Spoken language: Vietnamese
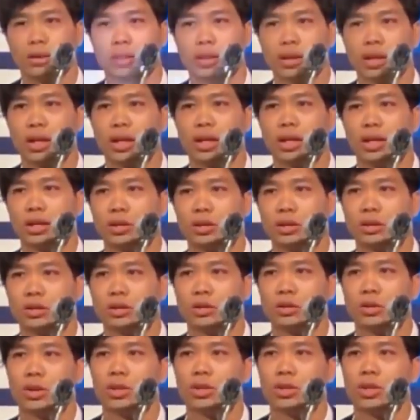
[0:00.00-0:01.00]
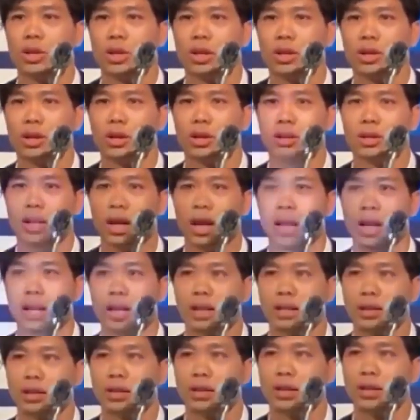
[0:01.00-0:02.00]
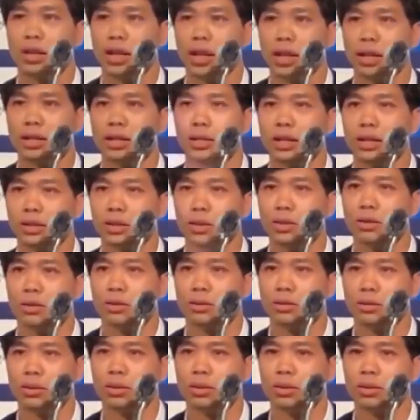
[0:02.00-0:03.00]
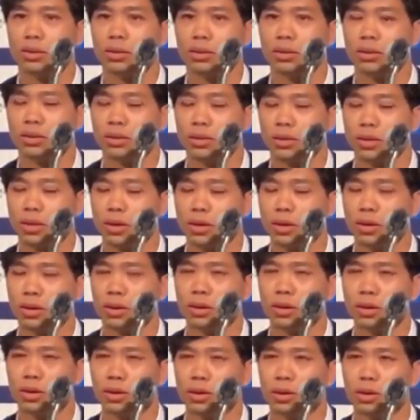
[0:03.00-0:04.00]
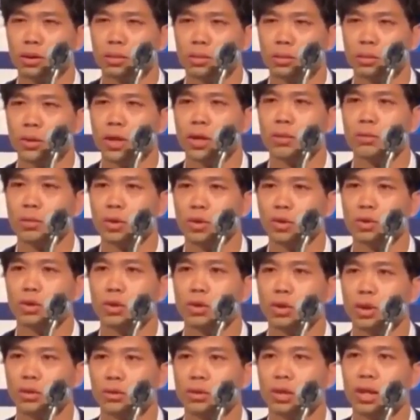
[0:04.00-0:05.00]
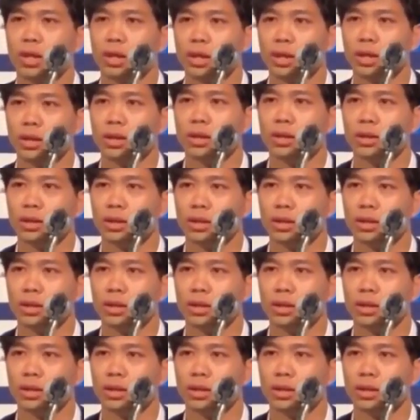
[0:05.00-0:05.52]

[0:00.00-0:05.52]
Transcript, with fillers: trước kia là phương tiện có đá chứ ở đây thì tôi cũng có biết một số thông tin